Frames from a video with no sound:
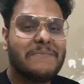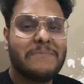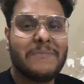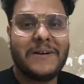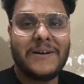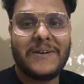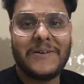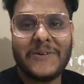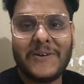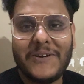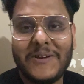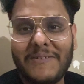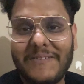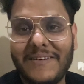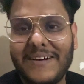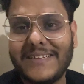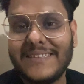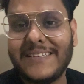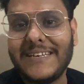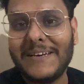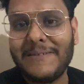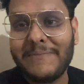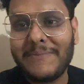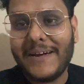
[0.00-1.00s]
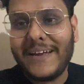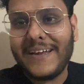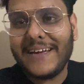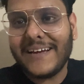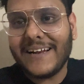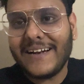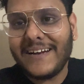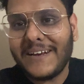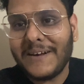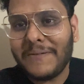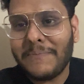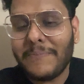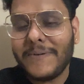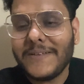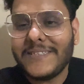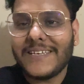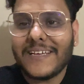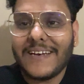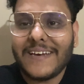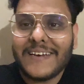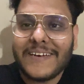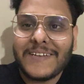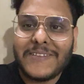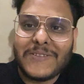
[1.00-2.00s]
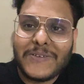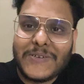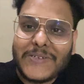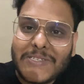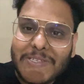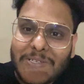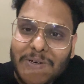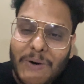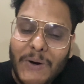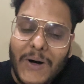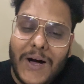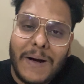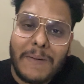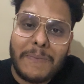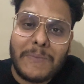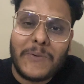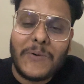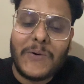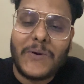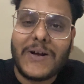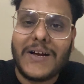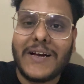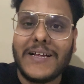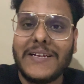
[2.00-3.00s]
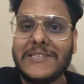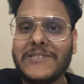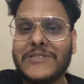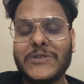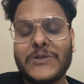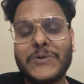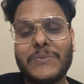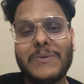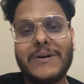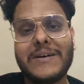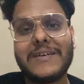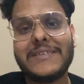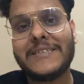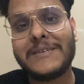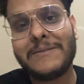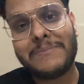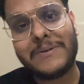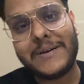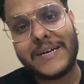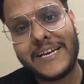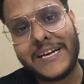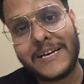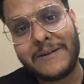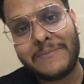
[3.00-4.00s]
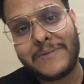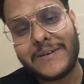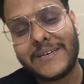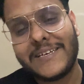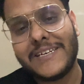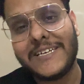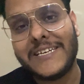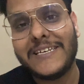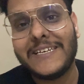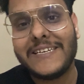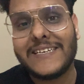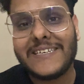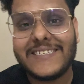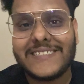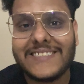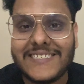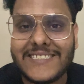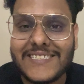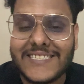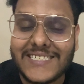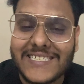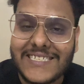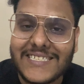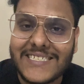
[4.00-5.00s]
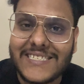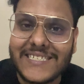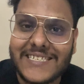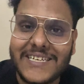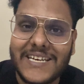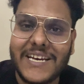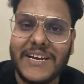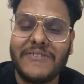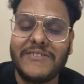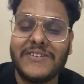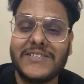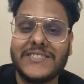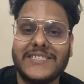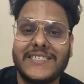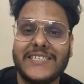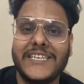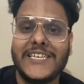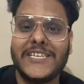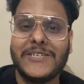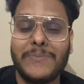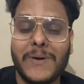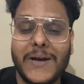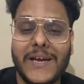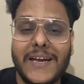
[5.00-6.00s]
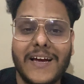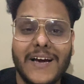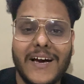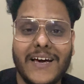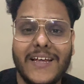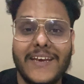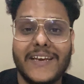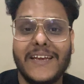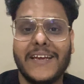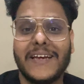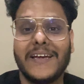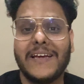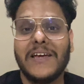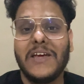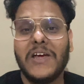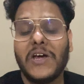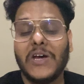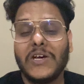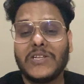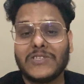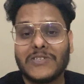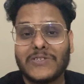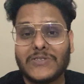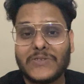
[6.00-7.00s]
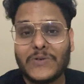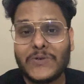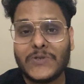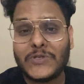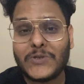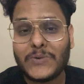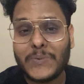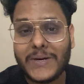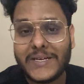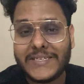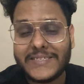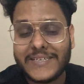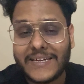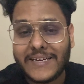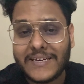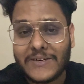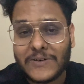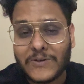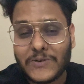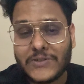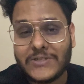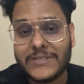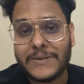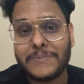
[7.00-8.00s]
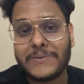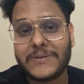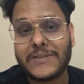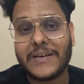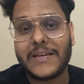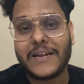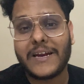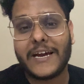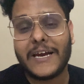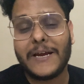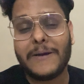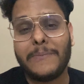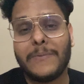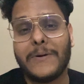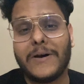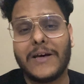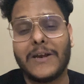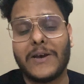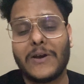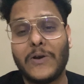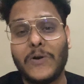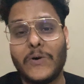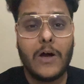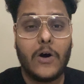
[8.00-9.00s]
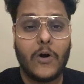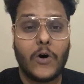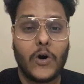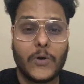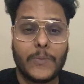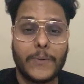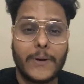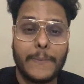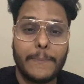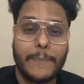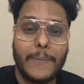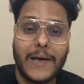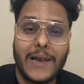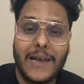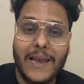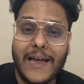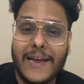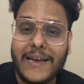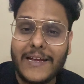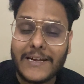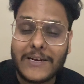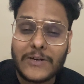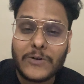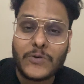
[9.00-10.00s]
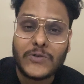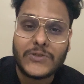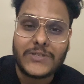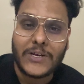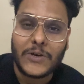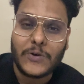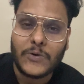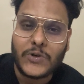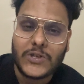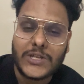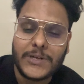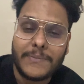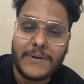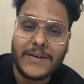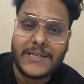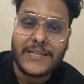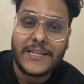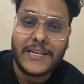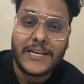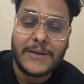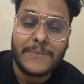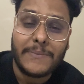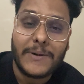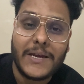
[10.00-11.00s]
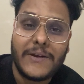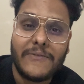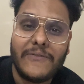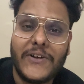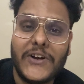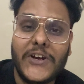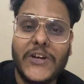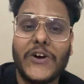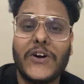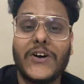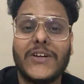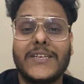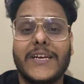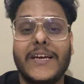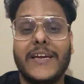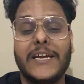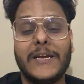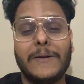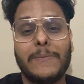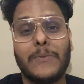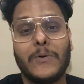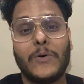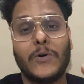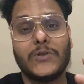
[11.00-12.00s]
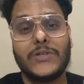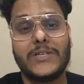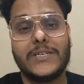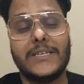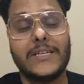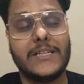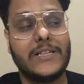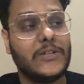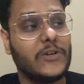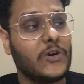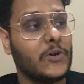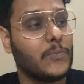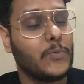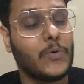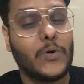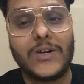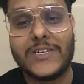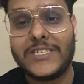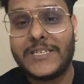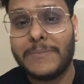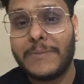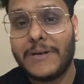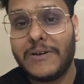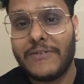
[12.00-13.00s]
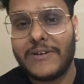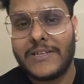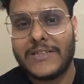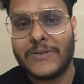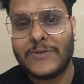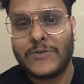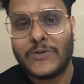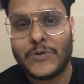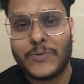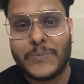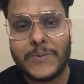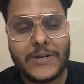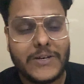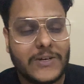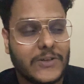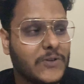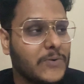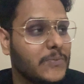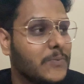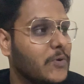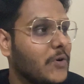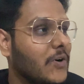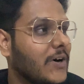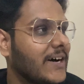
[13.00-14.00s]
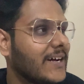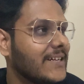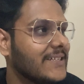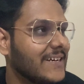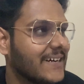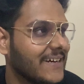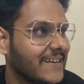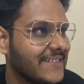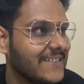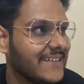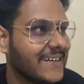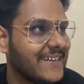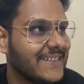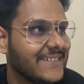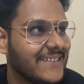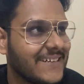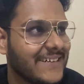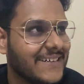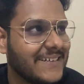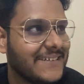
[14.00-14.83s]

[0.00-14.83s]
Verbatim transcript: बट कोई बात नहीं भाई कल ट्रिप पे चल रहे हैं दोस्तों आपको कल सुबह से भाई हमारी राजस्थान की ट्रैवल सीरीज भाई आ रही है तो दोस्तों भाई चैनल को सब्सक्राइब कर लो और भाई बेल आइकन को जरूर दबा देना भाई वीडियो आ जाएगी बहुत ही जल्दी और भुआ से मिलवाता हूँ दो मिनट तो बुआ आ जा आ जा आ जा